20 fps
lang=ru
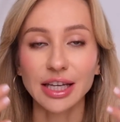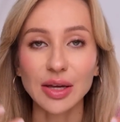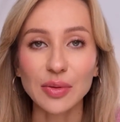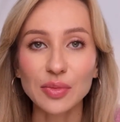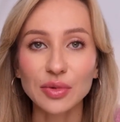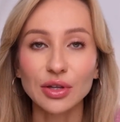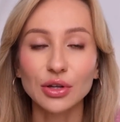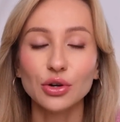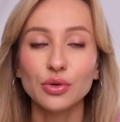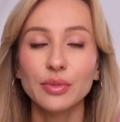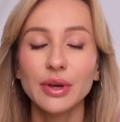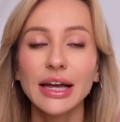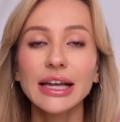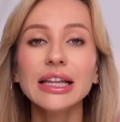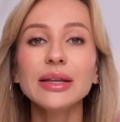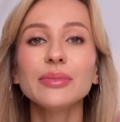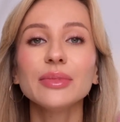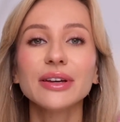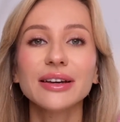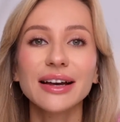именно
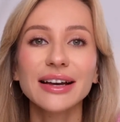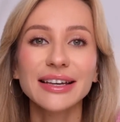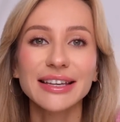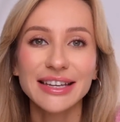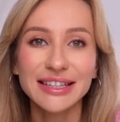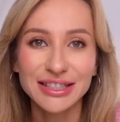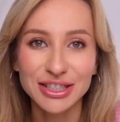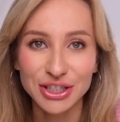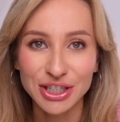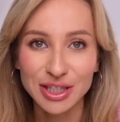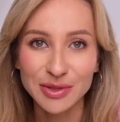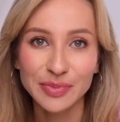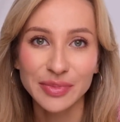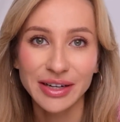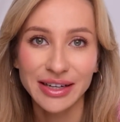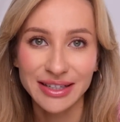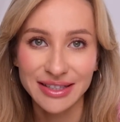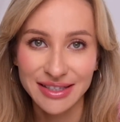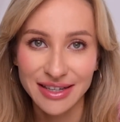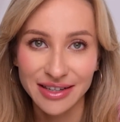румянами, как я сейчас
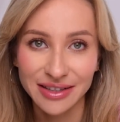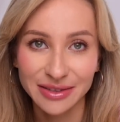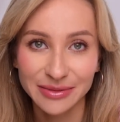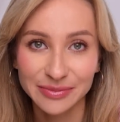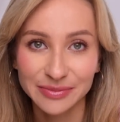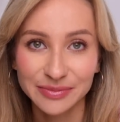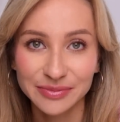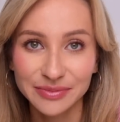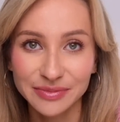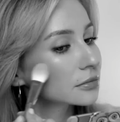показала.